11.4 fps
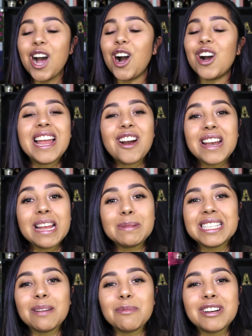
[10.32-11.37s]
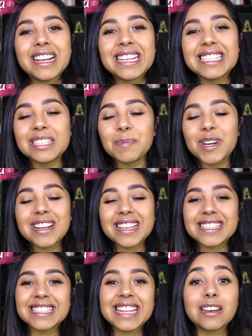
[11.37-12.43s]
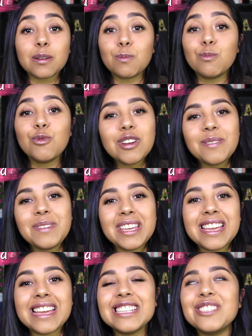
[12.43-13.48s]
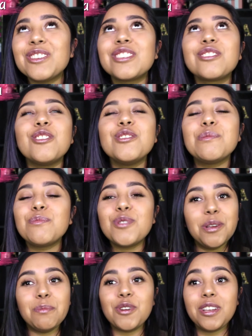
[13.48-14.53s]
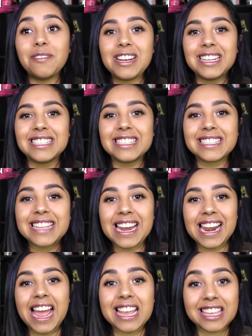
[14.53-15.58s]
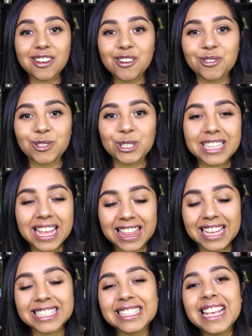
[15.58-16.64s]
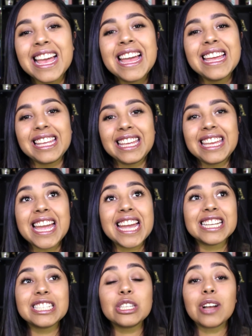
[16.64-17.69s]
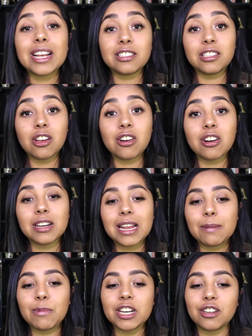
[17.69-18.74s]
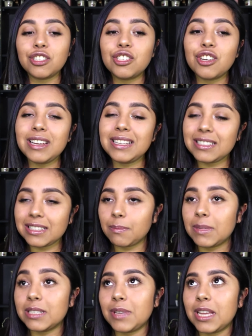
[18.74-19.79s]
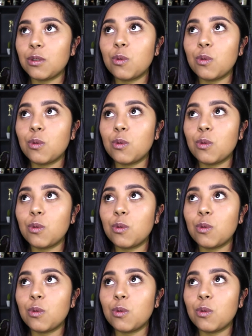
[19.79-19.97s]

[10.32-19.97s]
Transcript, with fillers: Hola, hola mis amores, espero que estén muy bien, yo estoy muy muy feliz de estar aquí con ustedes. Y en esta ocasión, bueno, yo les hice más bien